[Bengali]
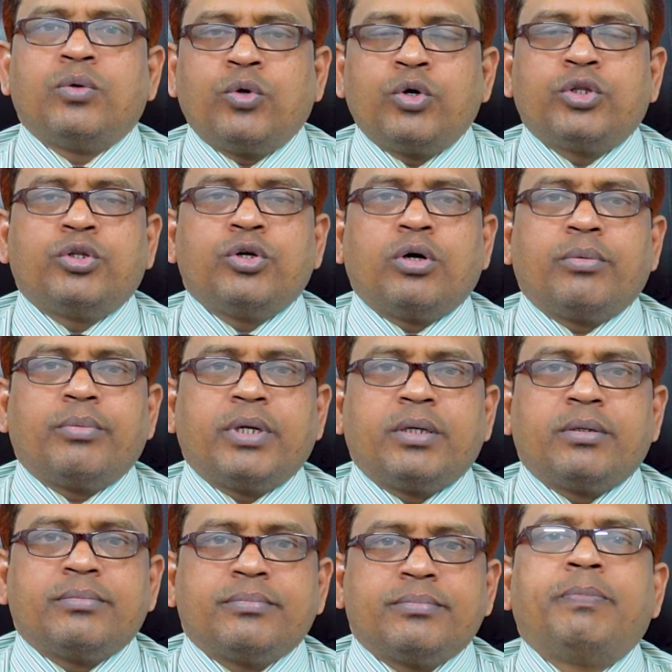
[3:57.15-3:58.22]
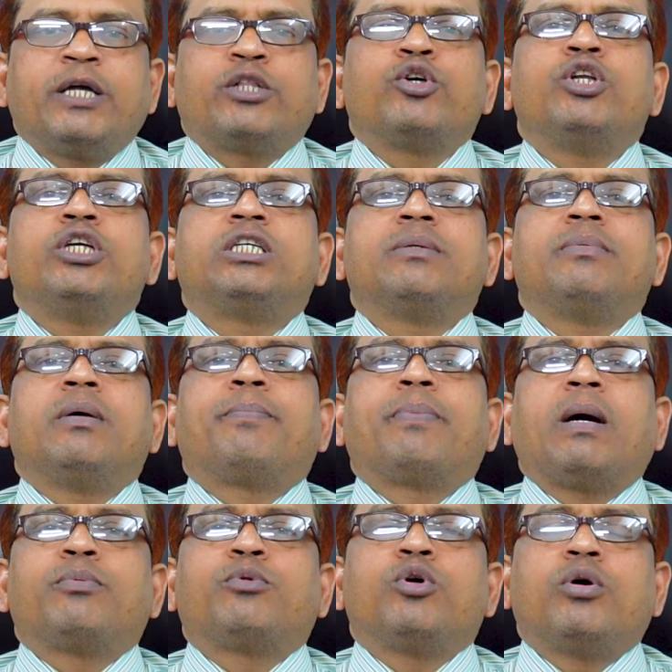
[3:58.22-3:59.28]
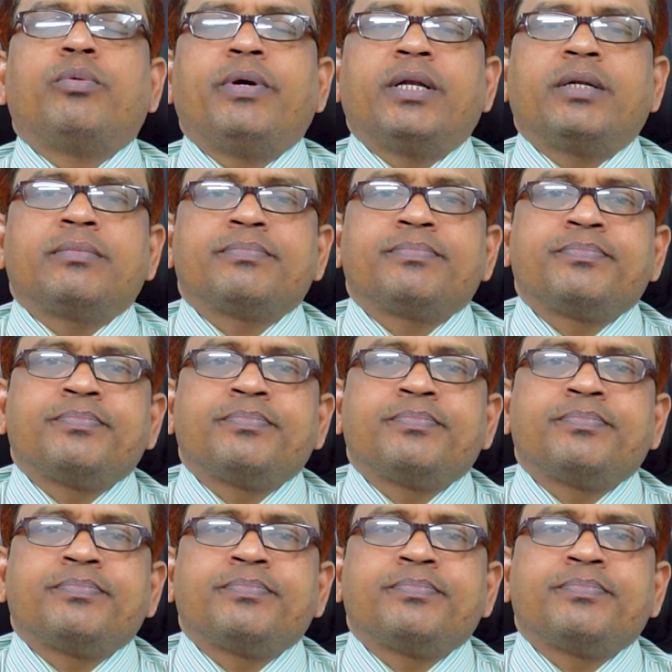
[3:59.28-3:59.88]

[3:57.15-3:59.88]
করতে হবে বেতন হিসেবে প্রাপ্ত হবেন